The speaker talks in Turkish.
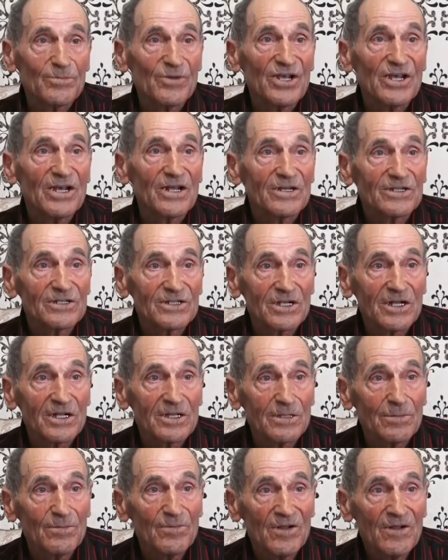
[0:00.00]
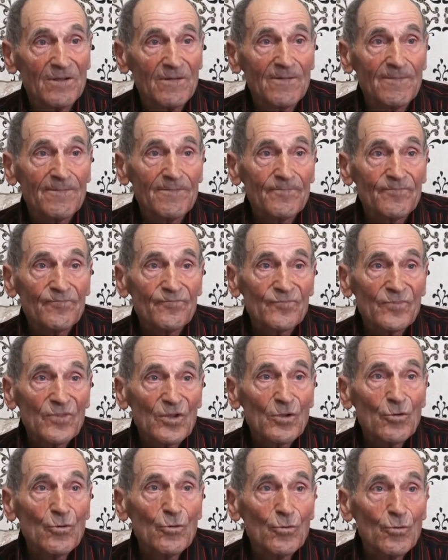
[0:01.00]
Ben yalnız kaldım.
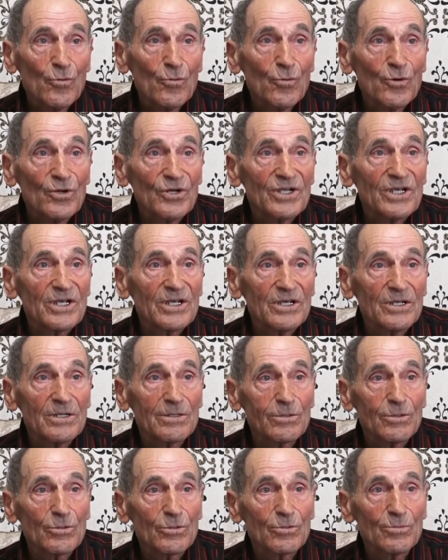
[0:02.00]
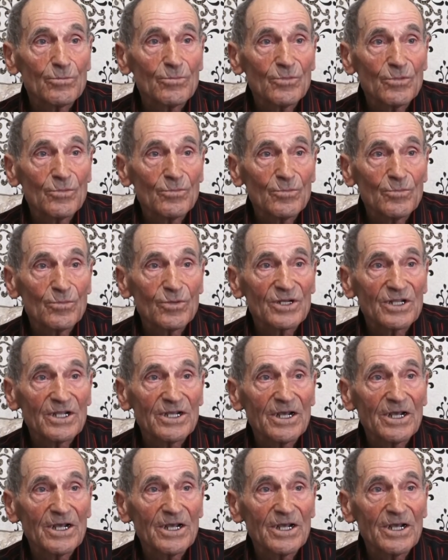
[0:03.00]
12 yıl durdum burada